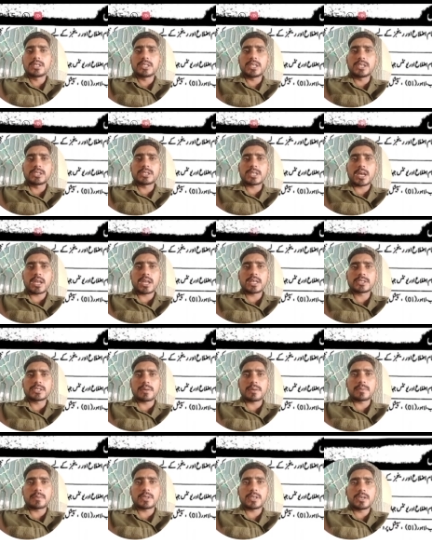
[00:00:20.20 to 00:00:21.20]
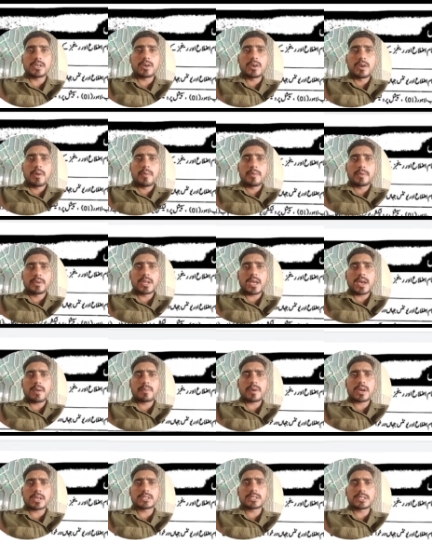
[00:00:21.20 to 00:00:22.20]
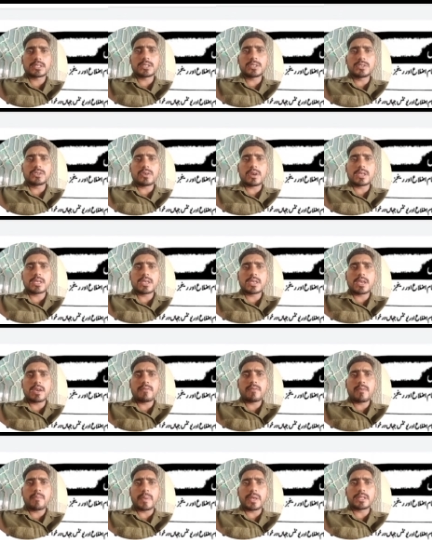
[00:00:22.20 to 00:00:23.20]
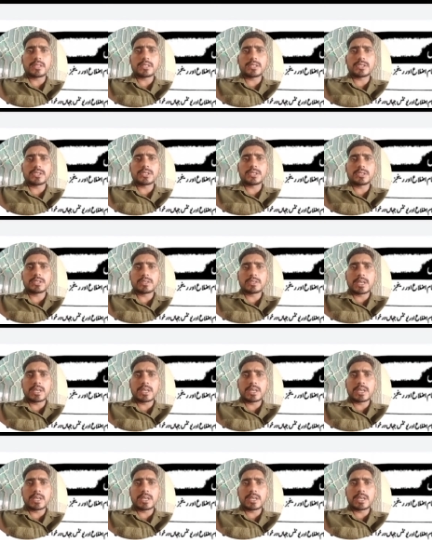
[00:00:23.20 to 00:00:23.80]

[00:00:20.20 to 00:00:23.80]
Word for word: तीस साल है सबकी नैब कासद की जो आई हैं वो पैंतीस